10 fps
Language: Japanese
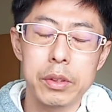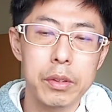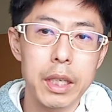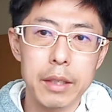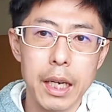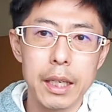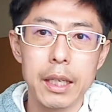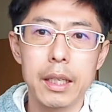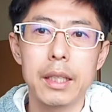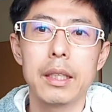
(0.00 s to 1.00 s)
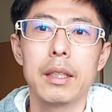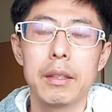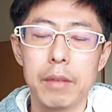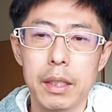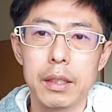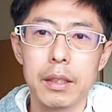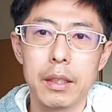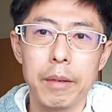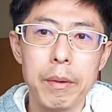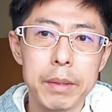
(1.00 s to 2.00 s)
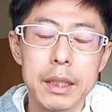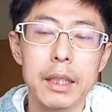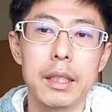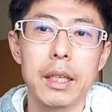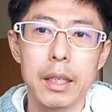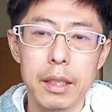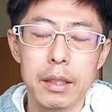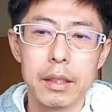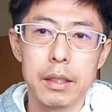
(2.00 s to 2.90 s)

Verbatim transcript: ストライク入らなかったりだとか、名前間違えただけで。